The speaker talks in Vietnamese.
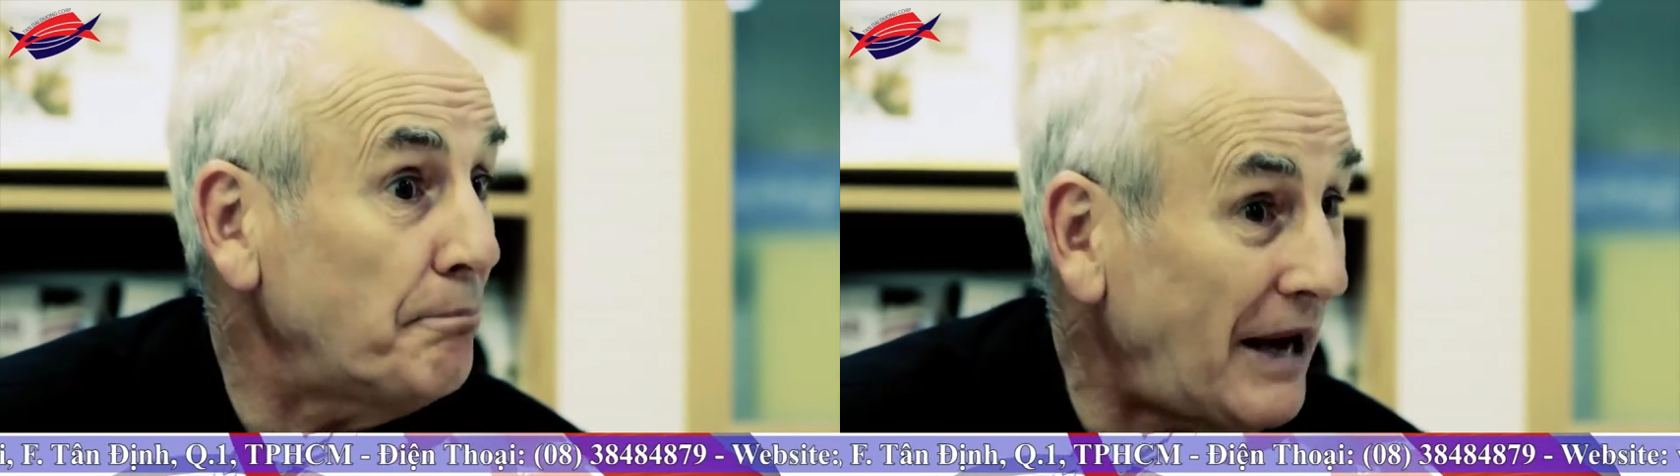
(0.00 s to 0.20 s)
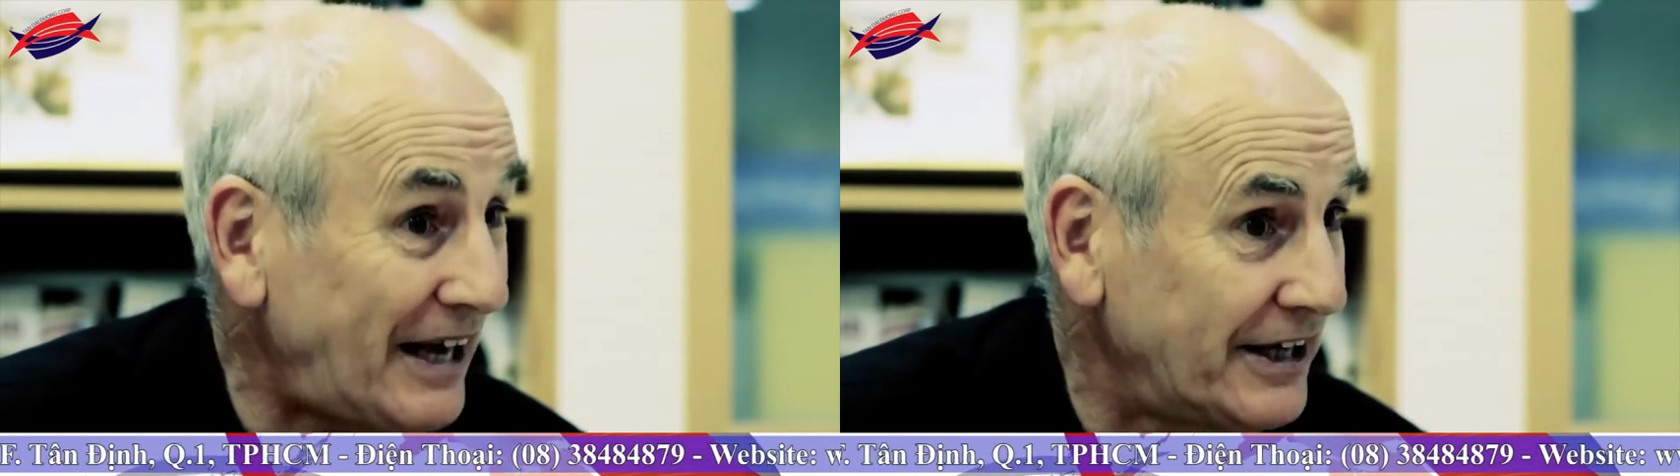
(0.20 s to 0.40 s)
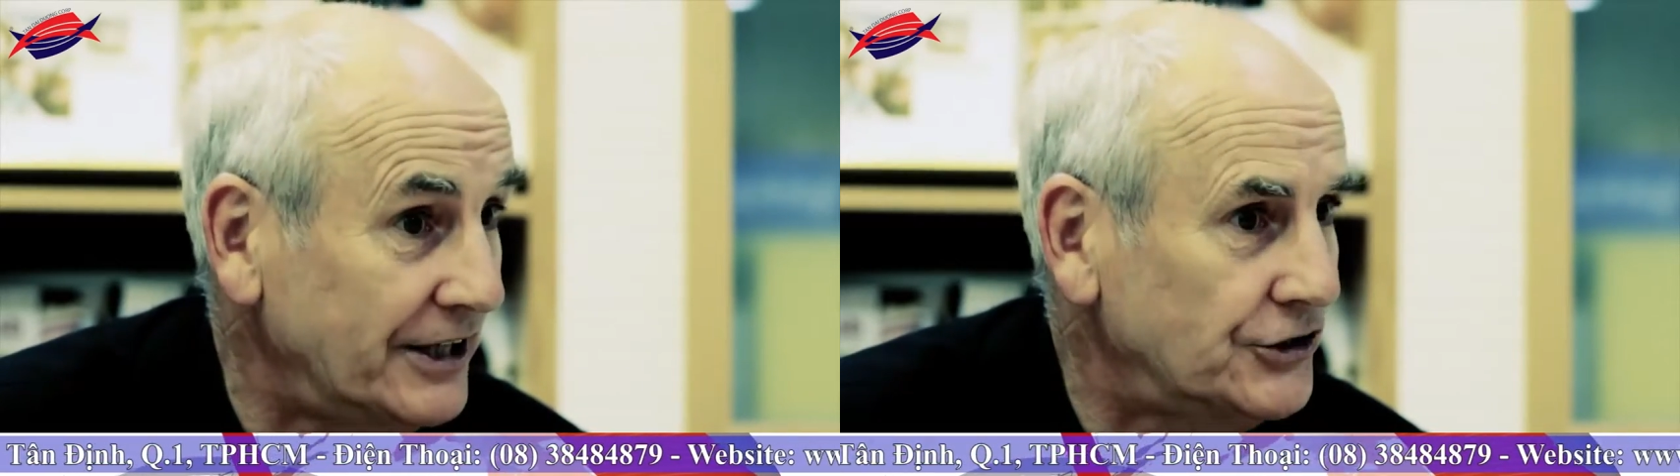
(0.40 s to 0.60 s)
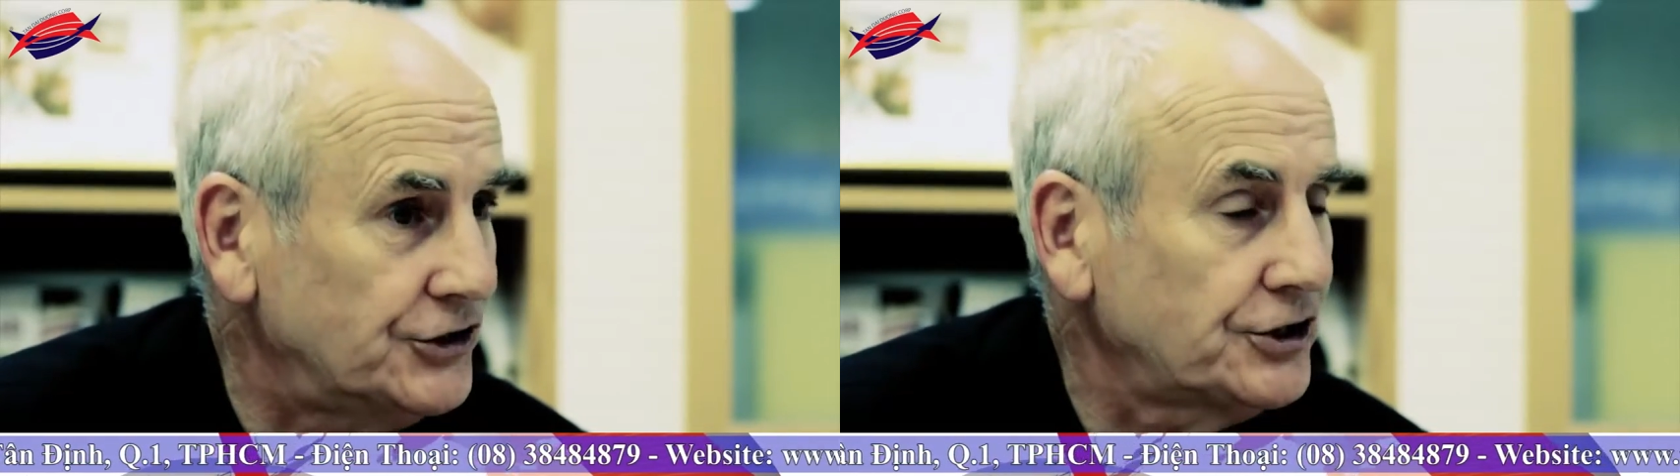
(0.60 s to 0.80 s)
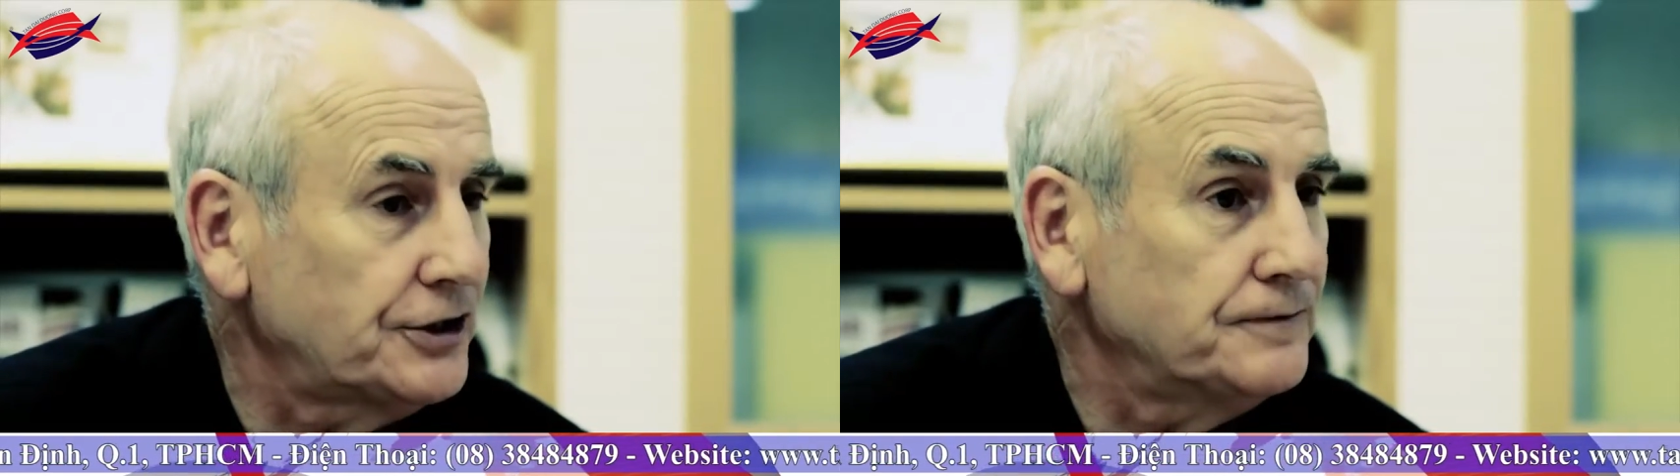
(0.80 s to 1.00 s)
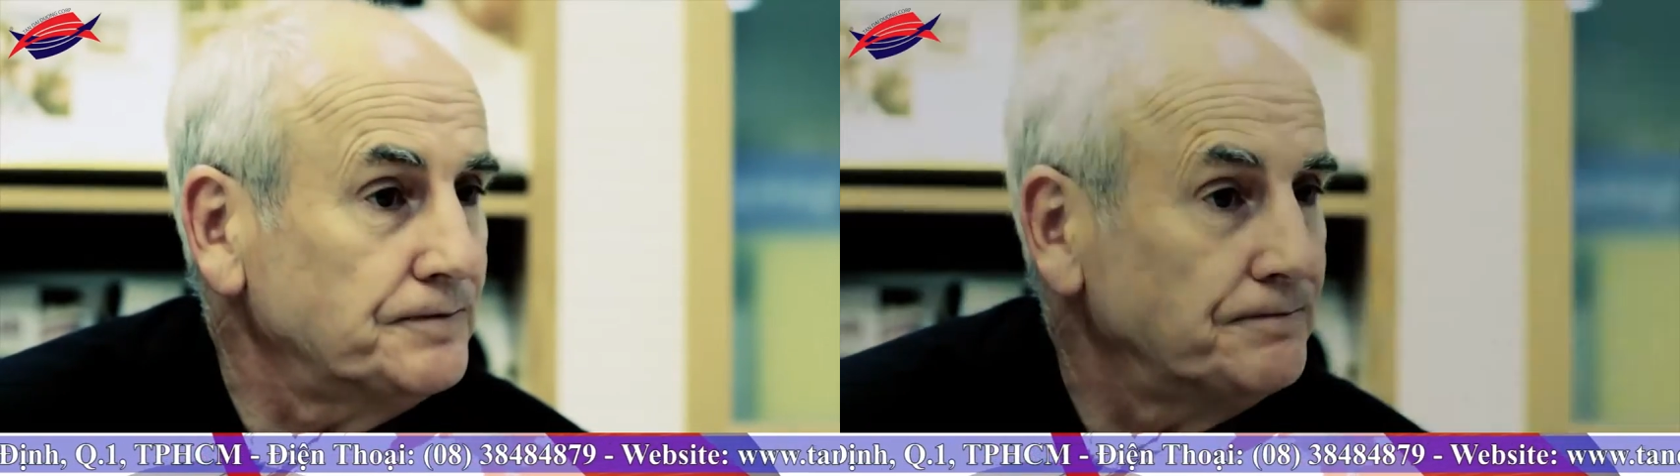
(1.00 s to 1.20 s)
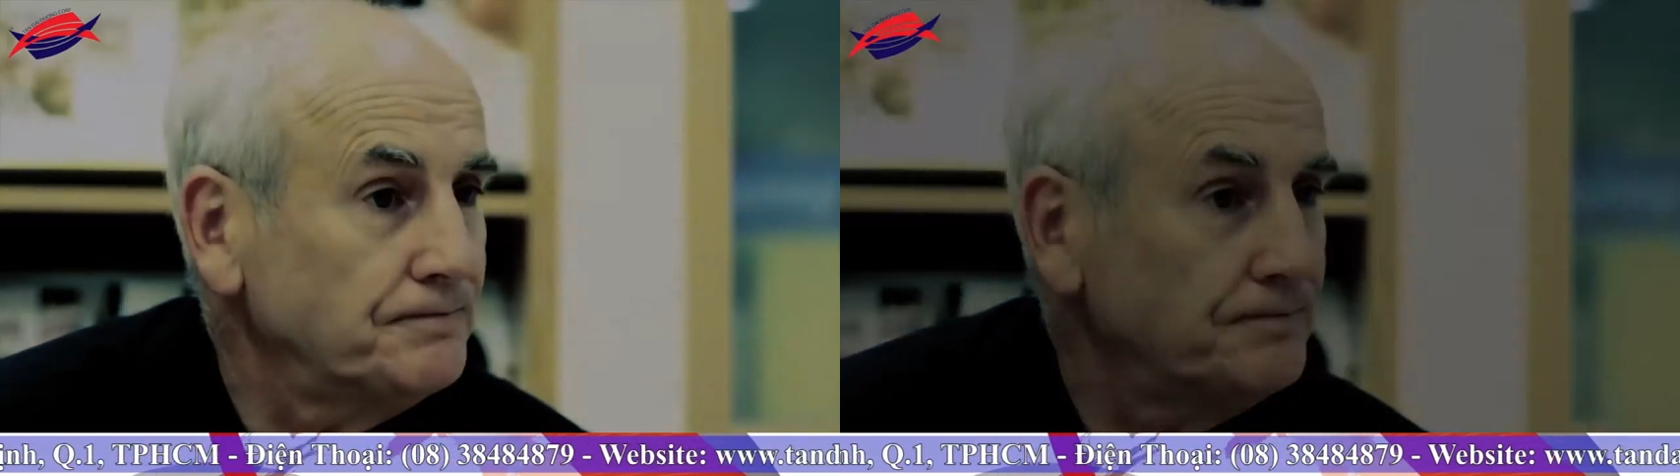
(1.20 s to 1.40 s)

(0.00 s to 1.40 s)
thời gian học sẽ là 3 năm